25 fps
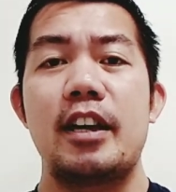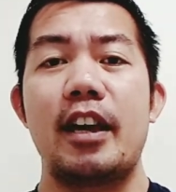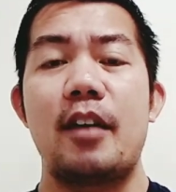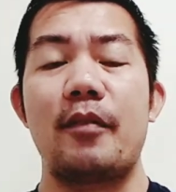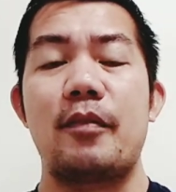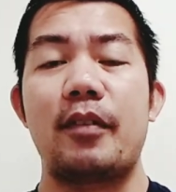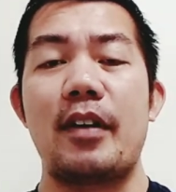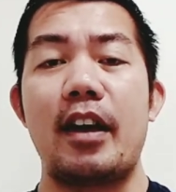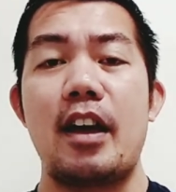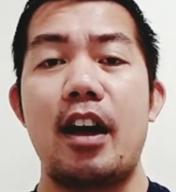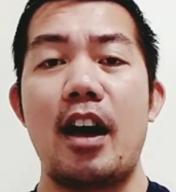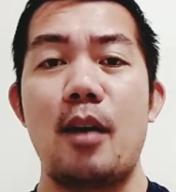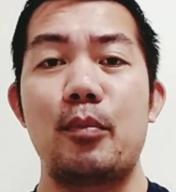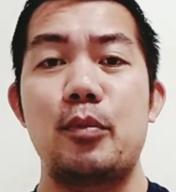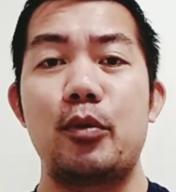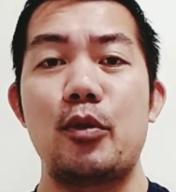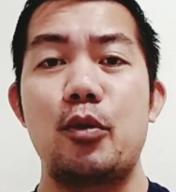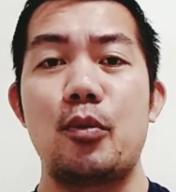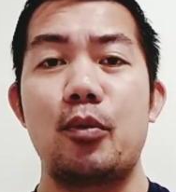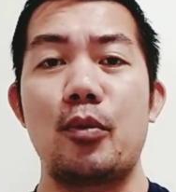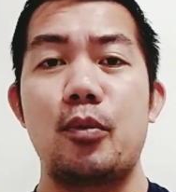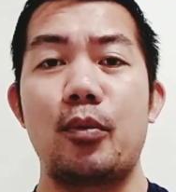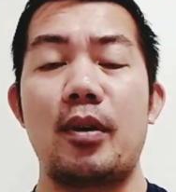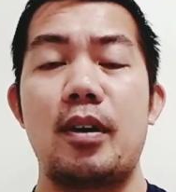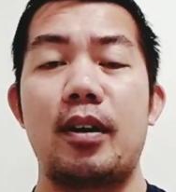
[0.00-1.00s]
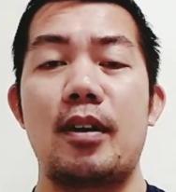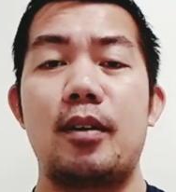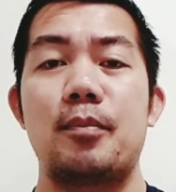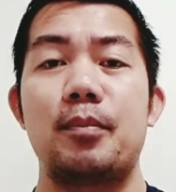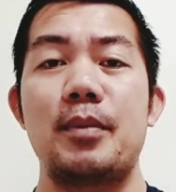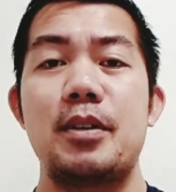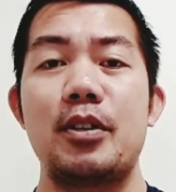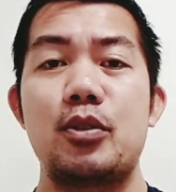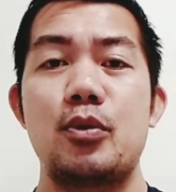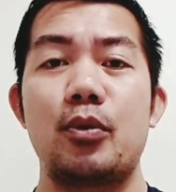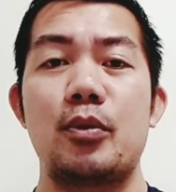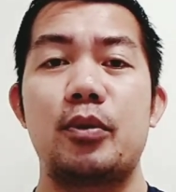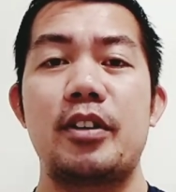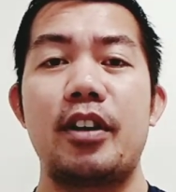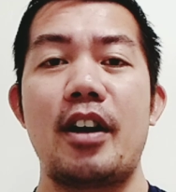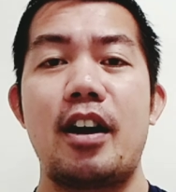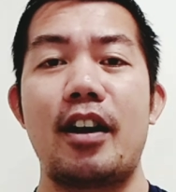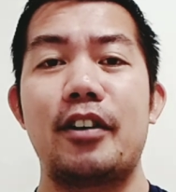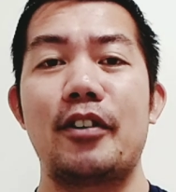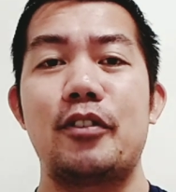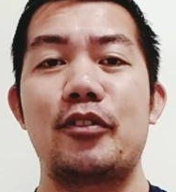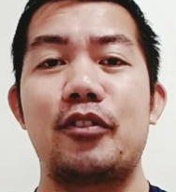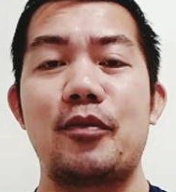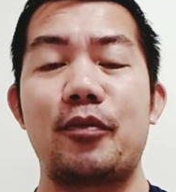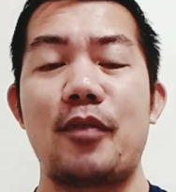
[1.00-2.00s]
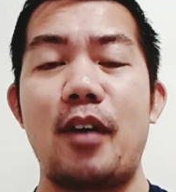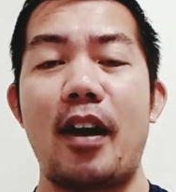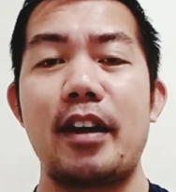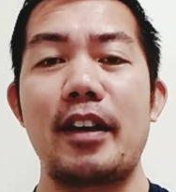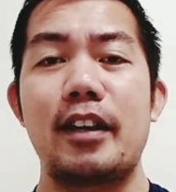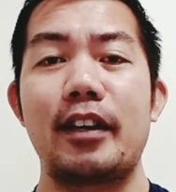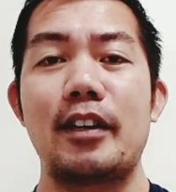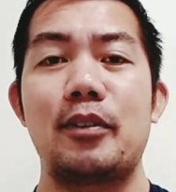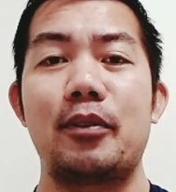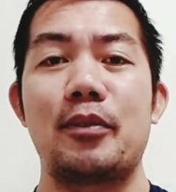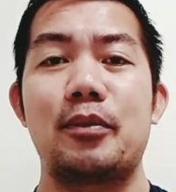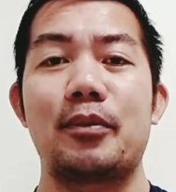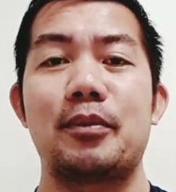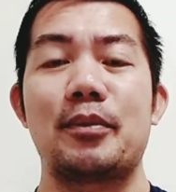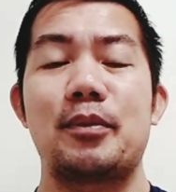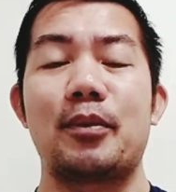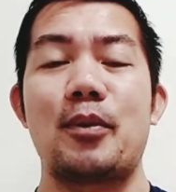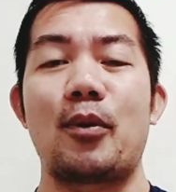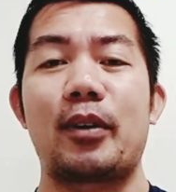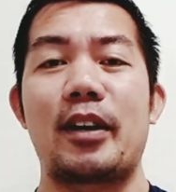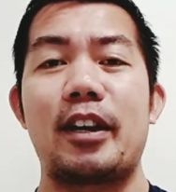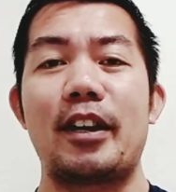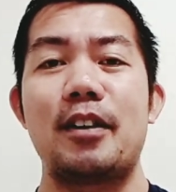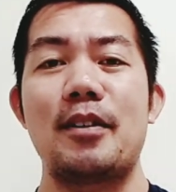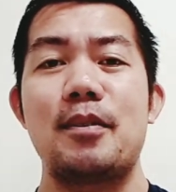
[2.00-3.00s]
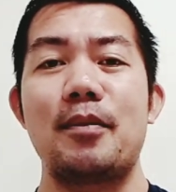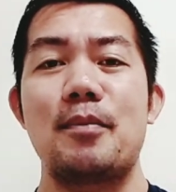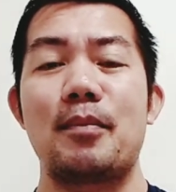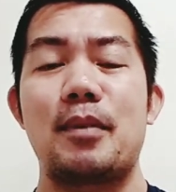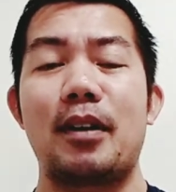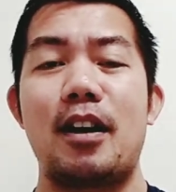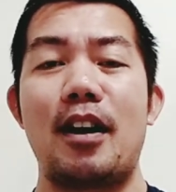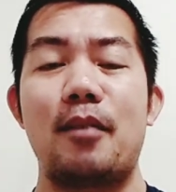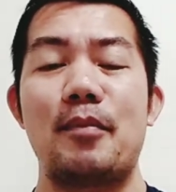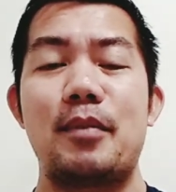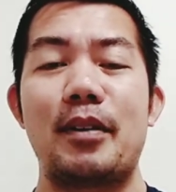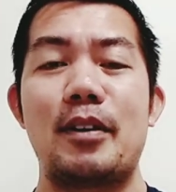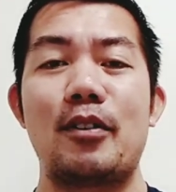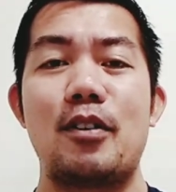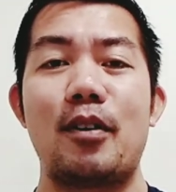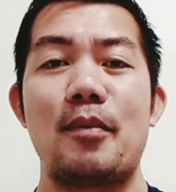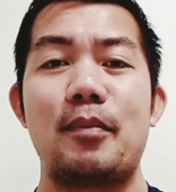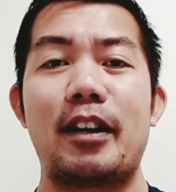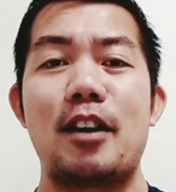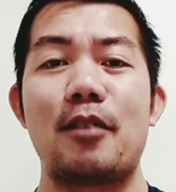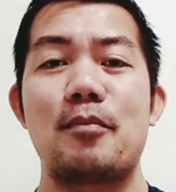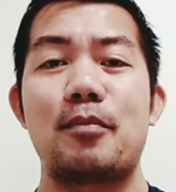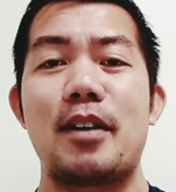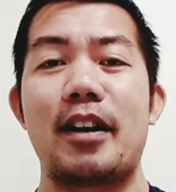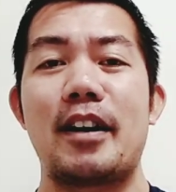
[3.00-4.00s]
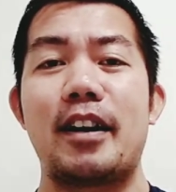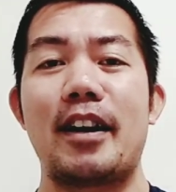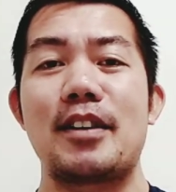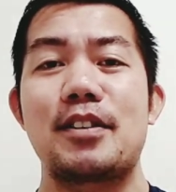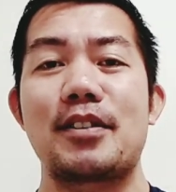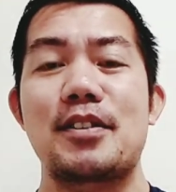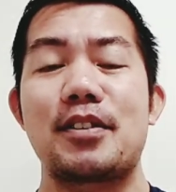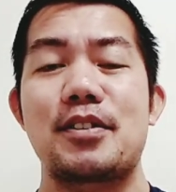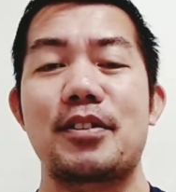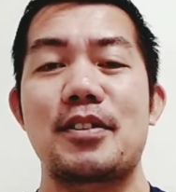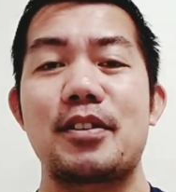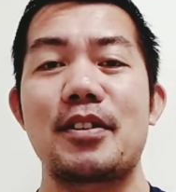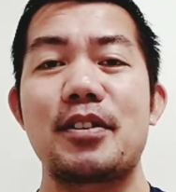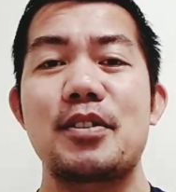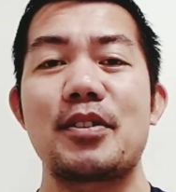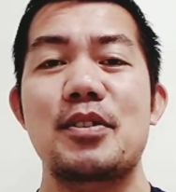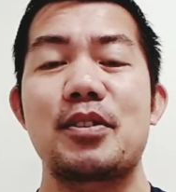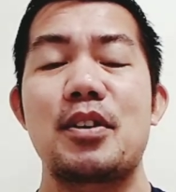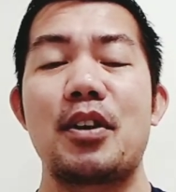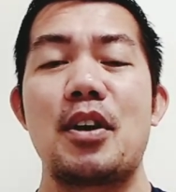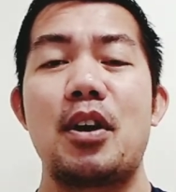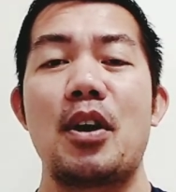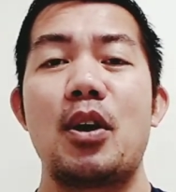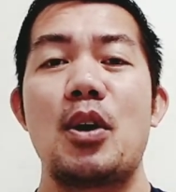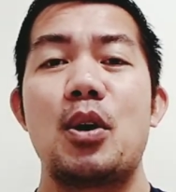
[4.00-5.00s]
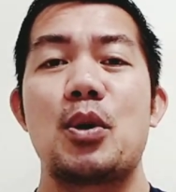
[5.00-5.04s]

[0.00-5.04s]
If I have new uh, video, they are notifying you. Okay, mga amigo, amiga, brother and sisters.